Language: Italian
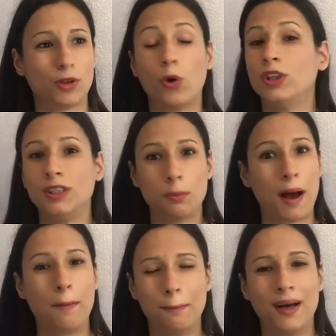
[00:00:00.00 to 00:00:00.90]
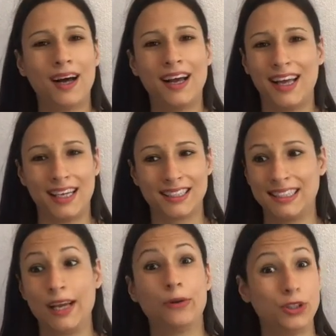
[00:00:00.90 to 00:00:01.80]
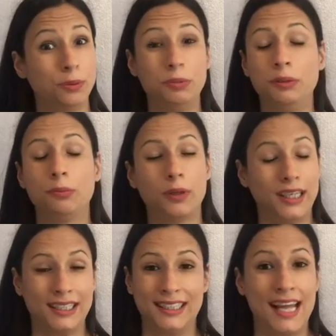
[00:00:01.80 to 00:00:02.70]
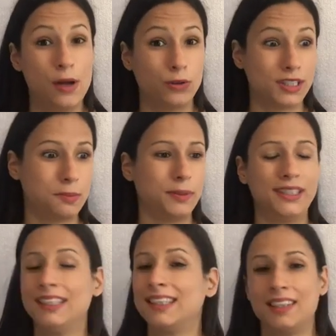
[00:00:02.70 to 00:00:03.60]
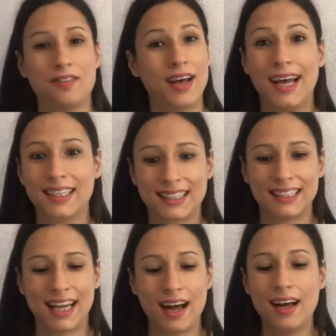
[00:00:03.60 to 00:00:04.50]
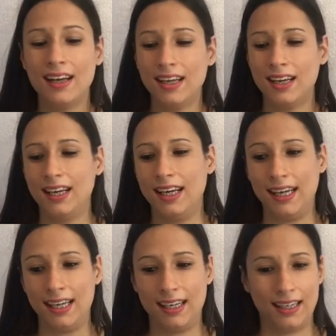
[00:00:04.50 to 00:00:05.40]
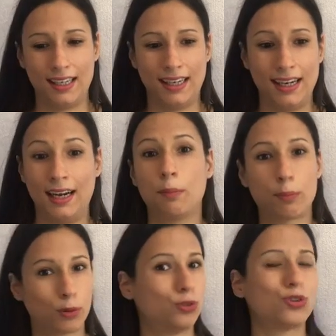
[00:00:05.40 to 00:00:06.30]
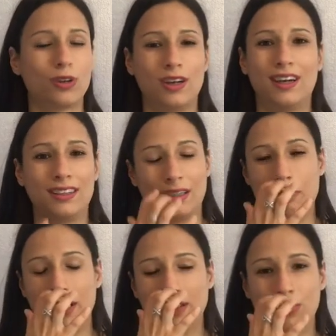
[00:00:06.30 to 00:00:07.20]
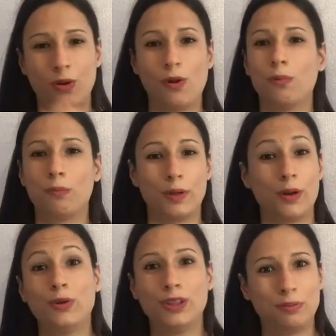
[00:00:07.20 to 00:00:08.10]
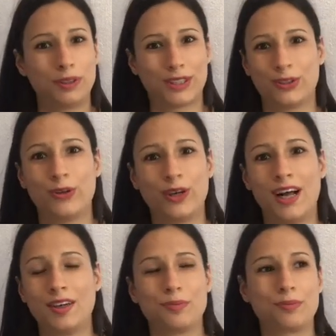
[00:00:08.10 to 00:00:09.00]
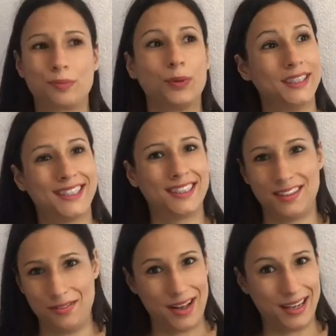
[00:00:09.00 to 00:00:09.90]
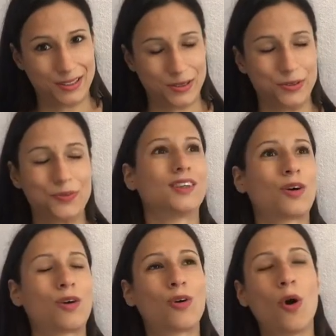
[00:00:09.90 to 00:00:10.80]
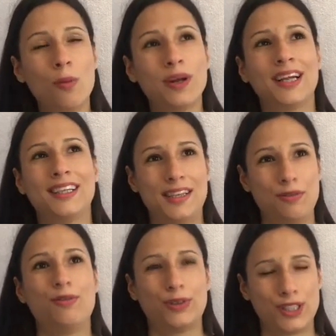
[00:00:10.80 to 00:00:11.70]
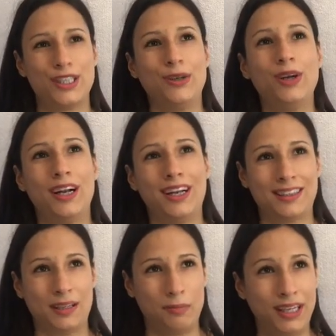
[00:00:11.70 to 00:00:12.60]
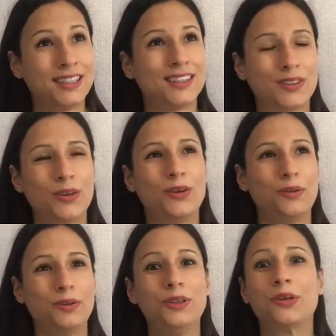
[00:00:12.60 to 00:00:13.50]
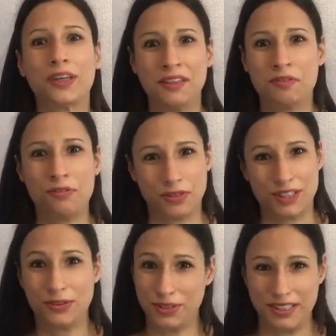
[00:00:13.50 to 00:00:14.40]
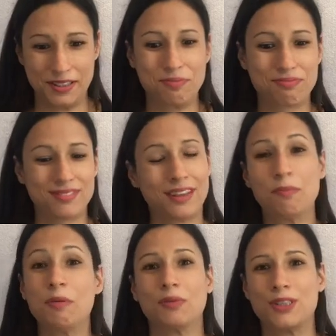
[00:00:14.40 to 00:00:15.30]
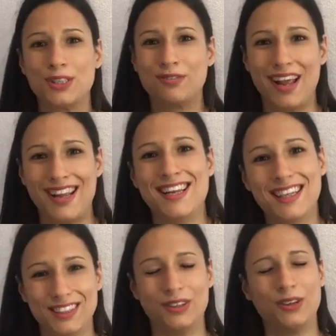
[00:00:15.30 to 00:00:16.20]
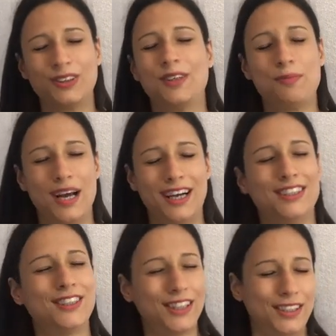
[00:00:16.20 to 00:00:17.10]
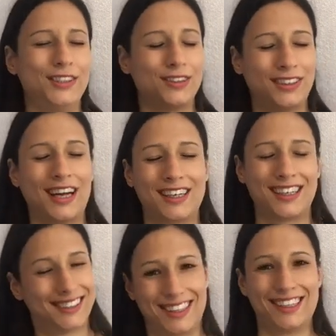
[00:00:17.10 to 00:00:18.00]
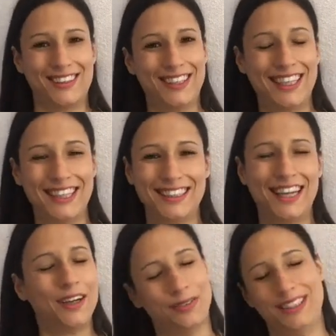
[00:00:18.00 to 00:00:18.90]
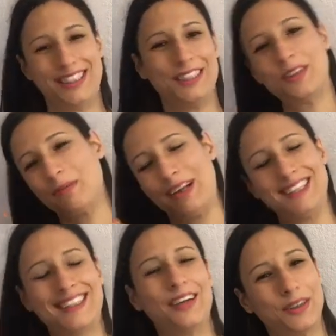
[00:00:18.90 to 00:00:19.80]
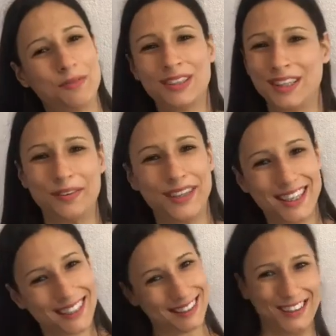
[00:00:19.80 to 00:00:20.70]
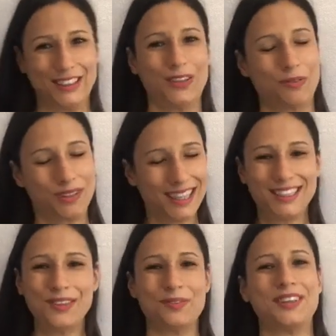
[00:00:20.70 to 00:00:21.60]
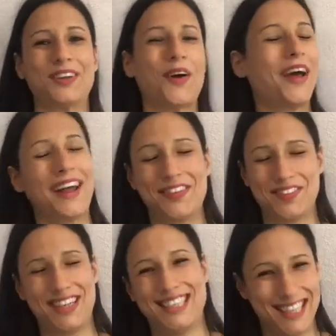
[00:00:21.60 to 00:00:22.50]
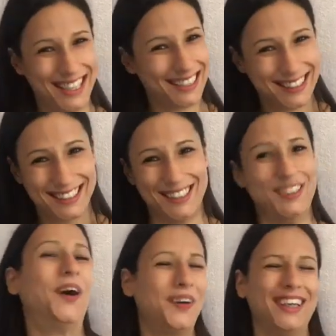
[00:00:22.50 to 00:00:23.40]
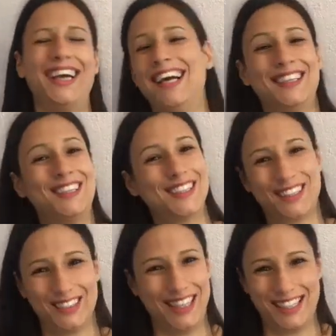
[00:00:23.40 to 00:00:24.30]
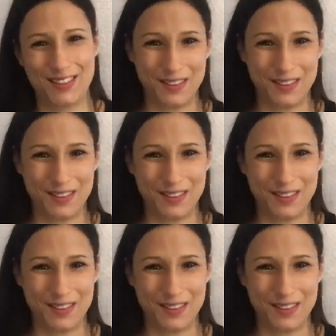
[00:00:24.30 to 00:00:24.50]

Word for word: ogni mamma è a sé, ogni bimbo è a sé, ogni esperienza è diversa e, e l'approccio con l'allattamento per ogni persona può essere diverso. Come credevo fosse io l'allattamento, io credevo fosse così il bimbo si sveglia di notte, piange, io tac, attacco la tetta, lui si riaddormenta e lo rimettiamo nel lettino e dormirà subito. E invece no, Edo non era